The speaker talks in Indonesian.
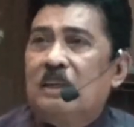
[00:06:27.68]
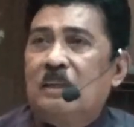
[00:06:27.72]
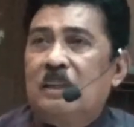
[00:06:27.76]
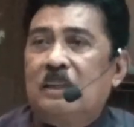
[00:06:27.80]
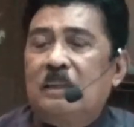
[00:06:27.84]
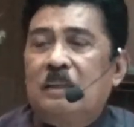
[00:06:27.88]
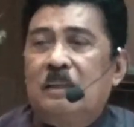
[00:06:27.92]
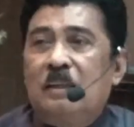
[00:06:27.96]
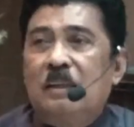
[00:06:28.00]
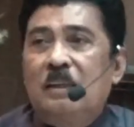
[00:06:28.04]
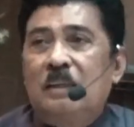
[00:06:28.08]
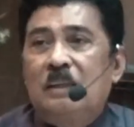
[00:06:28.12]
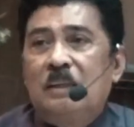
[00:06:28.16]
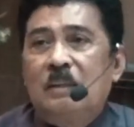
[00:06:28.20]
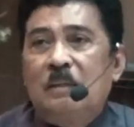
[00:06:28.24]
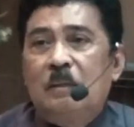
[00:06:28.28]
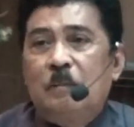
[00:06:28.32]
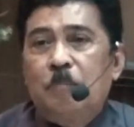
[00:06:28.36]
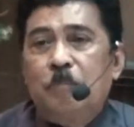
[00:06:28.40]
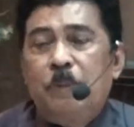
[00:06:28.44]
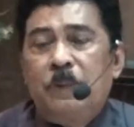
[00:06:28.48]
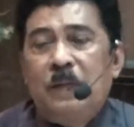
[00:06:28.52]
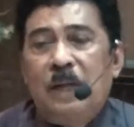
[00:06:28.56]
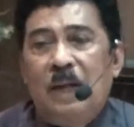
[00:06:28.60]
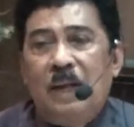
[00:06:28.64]
e,
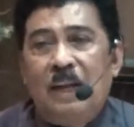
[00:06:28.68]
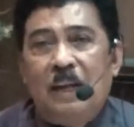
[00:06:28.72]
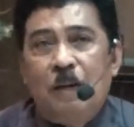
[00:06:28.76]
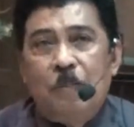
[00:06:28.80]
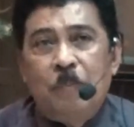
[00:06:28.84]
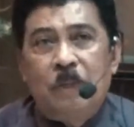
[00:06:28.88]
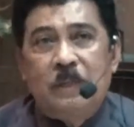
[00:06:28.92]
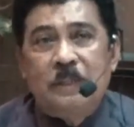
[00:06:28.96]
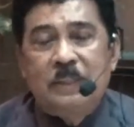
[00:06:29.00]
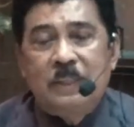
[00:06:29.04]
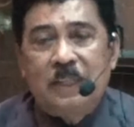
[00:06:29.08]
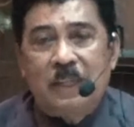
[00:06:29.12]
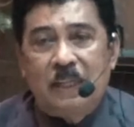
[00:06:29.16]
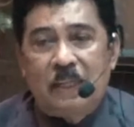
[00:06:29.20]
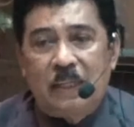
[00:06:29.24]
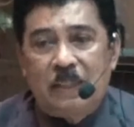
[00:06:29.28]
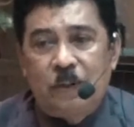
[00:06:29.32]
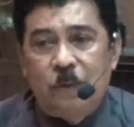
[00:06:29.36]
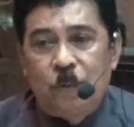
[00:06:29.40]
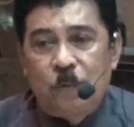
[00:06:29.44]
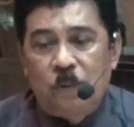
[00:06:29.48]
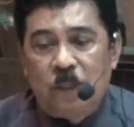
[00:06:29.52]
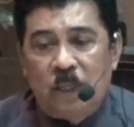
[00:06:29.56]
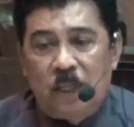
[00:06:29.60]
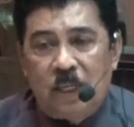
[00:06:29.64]
pengalaman saya
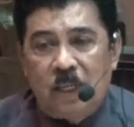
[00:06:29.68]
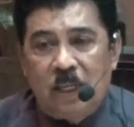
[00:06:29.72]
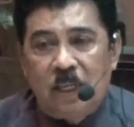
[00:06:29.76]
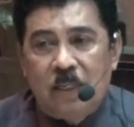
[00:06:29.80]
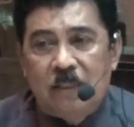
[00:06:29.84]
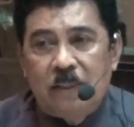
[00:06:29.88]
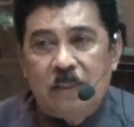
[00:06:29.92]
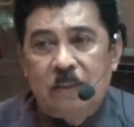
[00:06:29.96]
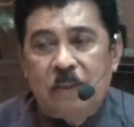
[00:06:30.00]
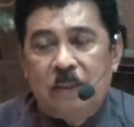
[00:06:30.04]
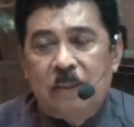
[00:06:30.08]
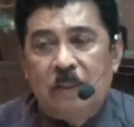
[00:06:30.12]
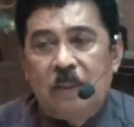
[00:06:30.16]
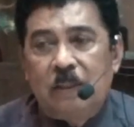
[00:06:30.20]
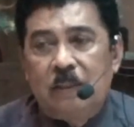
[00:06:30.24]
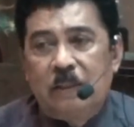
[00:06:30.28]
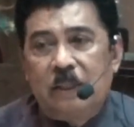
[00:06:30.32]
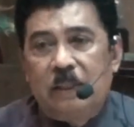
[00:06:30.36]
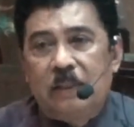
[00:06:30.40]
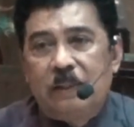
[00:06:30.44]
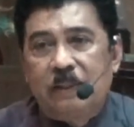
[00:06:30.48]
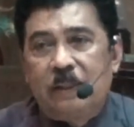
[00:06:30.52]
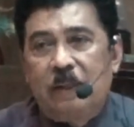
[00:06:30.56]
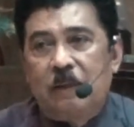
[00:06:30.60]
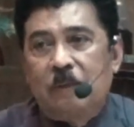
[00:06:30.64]
juga
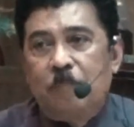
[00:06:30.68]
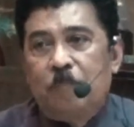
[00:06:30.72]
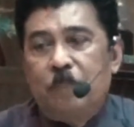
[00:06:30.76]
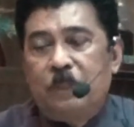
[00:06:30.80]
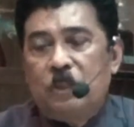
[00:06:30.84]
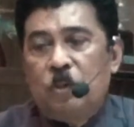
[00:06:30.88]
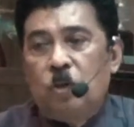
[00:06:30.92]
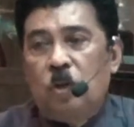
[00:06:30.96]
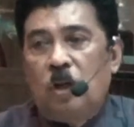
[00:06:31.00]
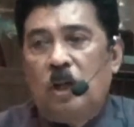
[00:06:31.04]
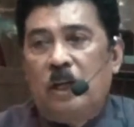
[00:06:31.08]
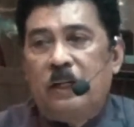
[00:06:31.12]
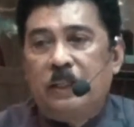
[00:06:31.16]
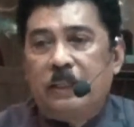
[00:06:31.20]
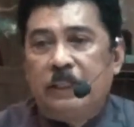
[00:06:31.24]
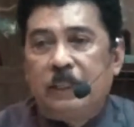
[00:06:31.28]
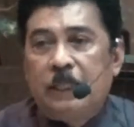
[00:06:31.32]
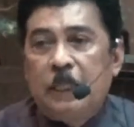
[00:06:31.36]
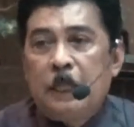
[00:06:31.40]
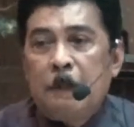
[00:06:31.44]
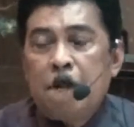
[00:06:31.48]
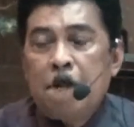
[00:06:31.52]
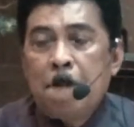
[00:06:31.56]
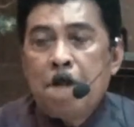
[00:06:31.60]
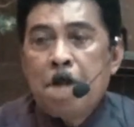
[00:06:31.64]
tentang persoalan ini
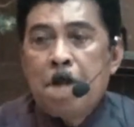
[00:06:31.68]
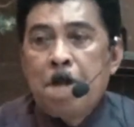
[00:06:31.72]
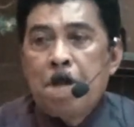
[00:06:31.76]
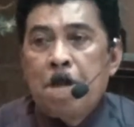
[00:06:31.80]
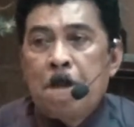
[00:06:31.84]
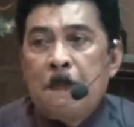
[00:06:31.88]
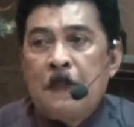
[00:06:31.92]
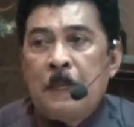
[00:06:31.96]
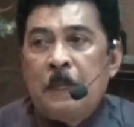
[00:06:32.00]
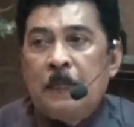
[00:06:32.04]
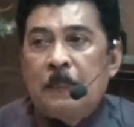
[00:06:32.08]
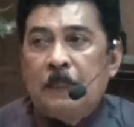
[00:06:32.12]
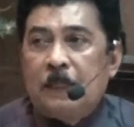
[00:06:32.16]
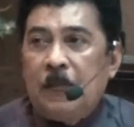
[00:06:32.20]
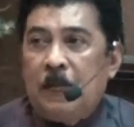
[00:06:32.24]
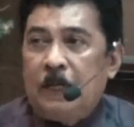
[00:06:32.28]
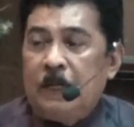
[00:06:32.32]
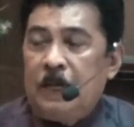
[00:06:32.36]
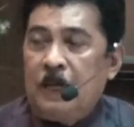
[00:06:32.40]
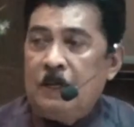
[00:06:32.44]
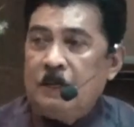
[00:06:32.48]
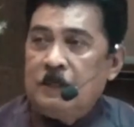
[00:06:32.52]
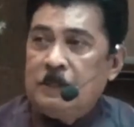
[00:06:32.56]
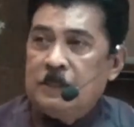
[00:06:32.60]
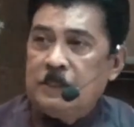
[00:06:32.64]

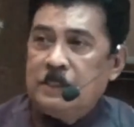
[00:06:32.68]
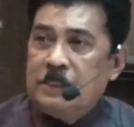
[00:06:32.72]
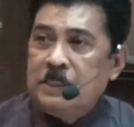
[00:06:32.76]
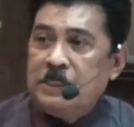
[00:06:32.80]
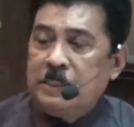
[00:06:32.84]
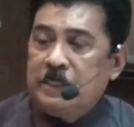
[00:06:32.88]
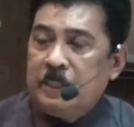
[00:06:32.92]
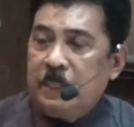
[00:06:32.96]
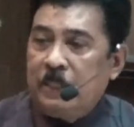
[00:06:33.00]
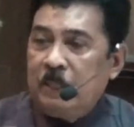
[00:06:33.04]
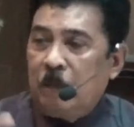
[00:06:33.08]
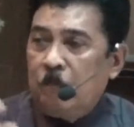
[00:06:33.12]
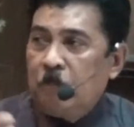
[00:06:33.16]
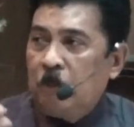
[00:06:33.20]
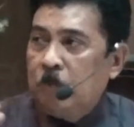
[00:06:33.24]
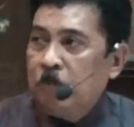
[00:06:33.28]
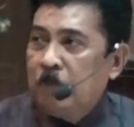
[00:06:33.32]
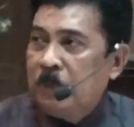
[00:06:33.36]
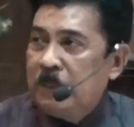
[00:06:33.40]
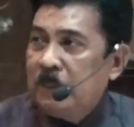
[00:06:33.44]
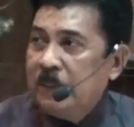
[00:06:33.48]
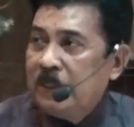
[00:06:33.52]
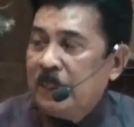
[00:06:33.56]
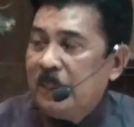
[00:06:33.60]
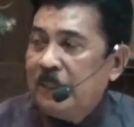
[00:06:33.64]
kadang kita yang
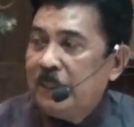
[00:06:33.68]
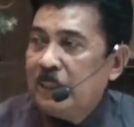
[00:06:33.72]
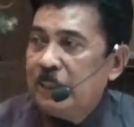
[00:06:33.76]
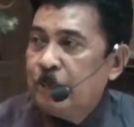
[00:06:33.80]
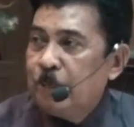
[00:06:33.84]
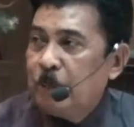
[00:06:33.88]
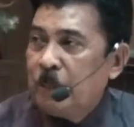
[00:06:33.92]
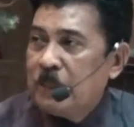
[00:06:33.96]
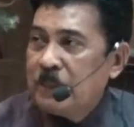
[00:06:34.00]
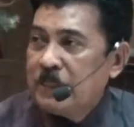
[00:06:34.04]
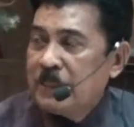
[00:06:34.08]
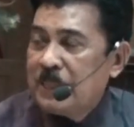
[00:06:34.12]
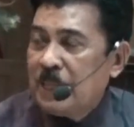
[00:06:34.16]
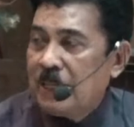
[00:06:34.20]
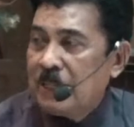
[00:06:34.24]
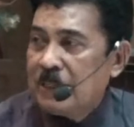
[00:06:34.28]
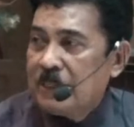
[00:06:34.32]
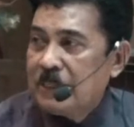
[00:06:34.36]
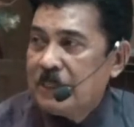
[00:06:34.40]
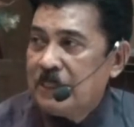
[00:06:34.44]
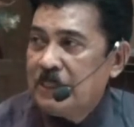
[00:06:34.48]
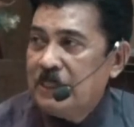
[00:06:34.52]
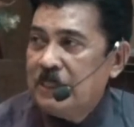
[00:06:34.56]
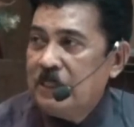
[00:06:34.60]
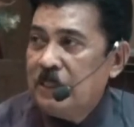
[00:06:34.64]
memberikan
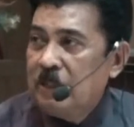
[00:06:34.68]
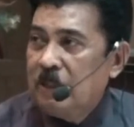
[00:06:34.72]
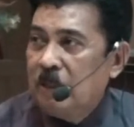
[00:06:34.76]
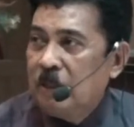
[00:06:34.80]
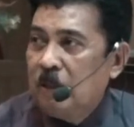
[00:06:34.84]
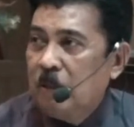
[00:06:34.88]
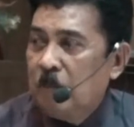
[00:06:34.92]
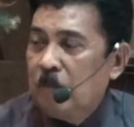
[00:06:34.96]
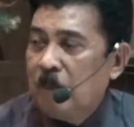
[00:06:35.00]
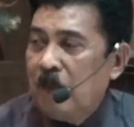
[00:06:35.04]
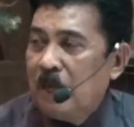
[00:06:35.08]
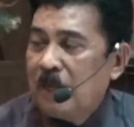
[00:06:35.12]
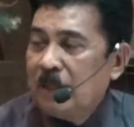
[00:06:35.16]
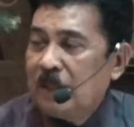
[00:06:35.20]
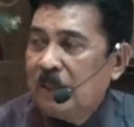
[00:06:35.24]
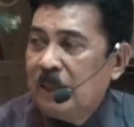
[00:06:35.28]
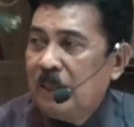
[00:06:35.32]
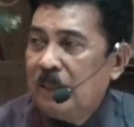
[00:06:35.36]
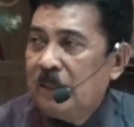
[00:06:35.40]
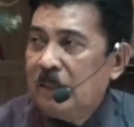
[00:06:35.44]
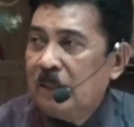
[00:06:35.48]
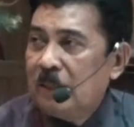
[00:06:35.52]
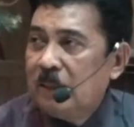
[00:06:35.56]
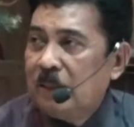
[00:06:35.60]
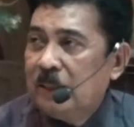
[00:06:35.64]
dispensasi bahkan
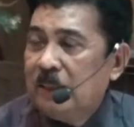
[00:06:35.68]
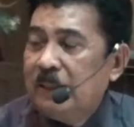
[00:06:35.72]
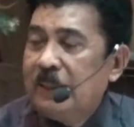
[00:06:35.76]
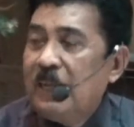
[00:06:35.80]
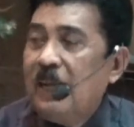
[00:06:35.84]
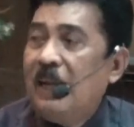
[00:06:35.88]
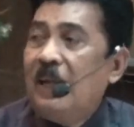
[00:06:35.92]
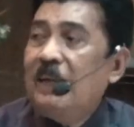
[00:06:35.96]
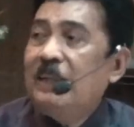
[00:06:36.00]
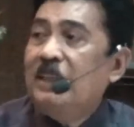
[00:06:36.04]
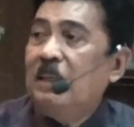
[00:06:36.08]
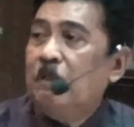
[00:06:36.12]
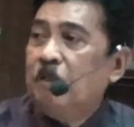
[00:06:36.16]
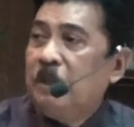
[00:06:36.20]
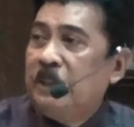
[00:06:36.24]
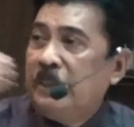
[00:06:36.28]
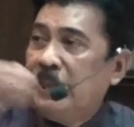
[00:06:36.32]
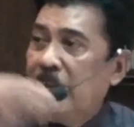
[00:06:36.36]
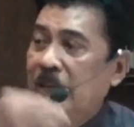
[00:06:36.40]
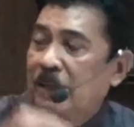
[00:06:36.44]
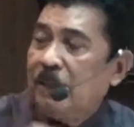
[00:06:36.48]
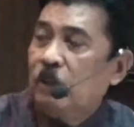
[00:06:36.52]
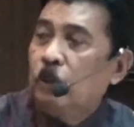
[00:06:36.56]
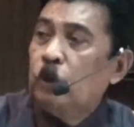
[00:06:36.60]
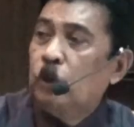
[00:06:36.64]
kita lagi yang
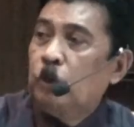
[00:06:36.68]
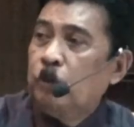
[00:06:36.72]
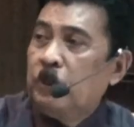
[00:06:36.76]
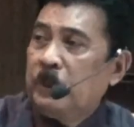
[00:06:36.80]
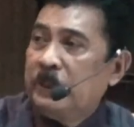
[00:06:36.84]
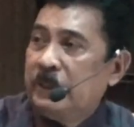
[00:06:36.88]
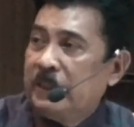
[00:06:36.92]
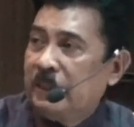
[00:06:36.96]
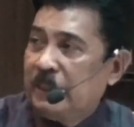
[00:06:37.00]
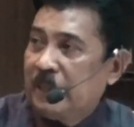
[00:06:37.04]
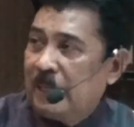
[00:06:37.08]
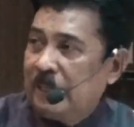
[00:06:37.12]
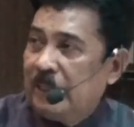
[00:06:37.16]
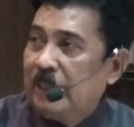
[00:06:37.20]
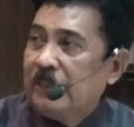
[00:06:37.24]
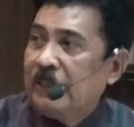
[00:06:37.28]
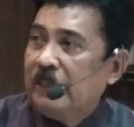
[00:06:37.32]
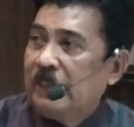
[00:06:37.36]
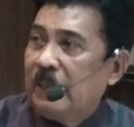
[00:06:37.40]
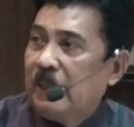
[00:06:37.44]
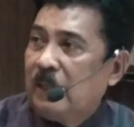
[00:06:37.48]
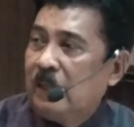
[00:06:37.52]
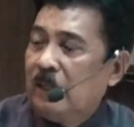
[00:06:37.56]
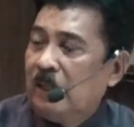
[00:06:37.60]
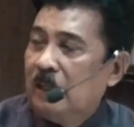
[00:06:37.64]
menjadangkan untuk perceraiannya
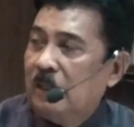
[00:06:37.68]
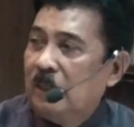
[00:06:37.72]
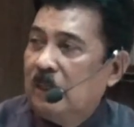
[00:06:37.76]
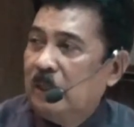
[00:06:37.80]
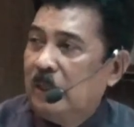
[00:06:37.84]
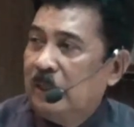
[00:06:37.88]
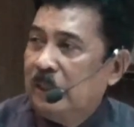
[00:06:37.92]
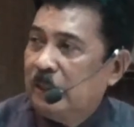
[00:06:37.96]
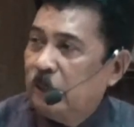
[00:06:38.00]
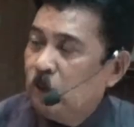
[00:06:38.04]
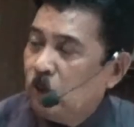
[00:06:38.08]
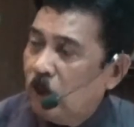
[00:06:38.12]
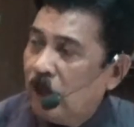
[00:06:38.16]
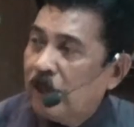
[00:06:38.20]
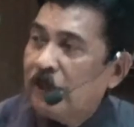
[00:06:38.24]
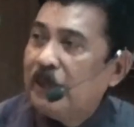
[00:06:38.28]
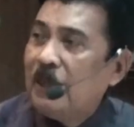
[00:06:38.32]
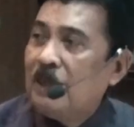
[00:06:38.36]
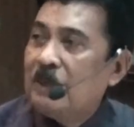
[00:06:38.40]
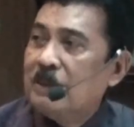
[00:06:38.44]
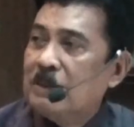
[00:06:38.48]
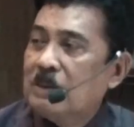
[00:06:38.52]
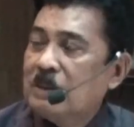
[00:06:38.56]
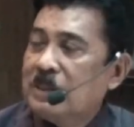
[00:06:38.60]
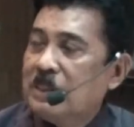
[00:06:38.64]
itulah
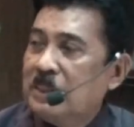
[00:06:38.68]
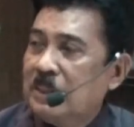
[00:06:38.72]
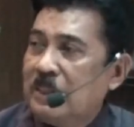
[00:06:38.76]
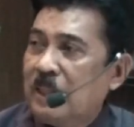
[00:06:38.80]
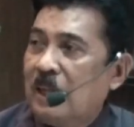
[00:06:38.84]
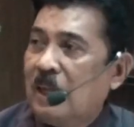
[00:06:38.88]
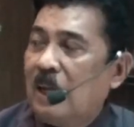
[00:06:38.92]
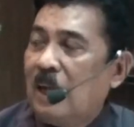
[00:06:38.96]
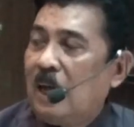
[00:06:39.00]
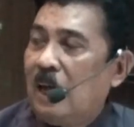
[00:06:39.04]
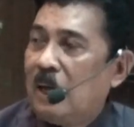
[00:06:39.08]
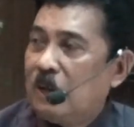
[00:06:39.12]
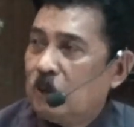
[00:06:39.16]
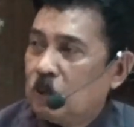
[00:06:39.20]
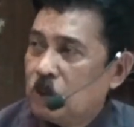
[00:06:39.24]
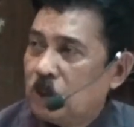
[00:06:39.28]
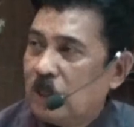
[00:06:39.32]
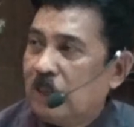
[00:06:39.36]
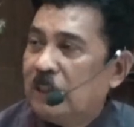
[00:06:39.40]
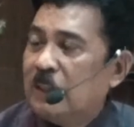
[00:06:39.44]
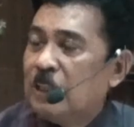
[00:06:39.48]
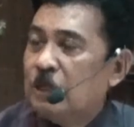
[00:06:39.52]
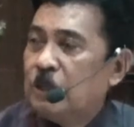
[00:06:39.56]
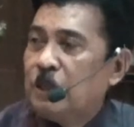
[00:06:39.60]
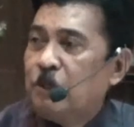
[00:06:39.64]
yang kita harus
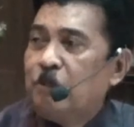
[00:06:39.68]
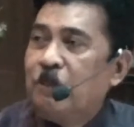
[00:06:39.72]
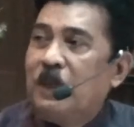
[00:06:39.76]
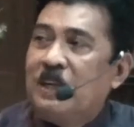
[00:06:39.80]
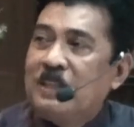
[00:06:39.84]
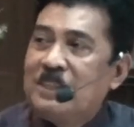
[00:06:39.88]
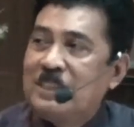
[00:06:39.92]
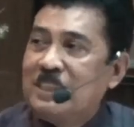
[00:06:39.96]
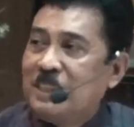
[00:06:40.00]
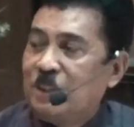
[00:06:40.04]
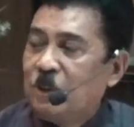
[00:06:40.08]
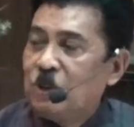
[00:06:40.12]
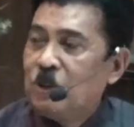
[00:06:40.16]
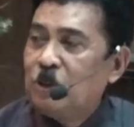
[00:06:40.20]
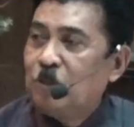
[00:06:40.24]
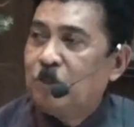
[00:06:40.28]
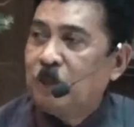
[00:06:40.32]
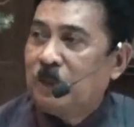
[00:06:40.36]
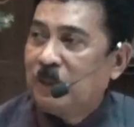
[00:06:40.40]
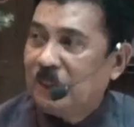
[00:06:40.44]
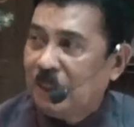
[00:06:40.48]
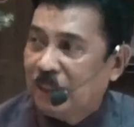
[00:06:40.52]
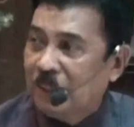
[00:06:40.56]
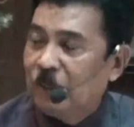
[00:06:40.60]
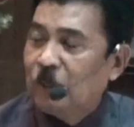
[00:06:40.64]
antisipasi itu
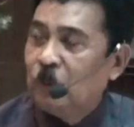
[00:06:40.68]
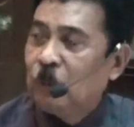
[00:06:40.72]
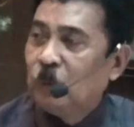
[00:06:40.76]
seperti itu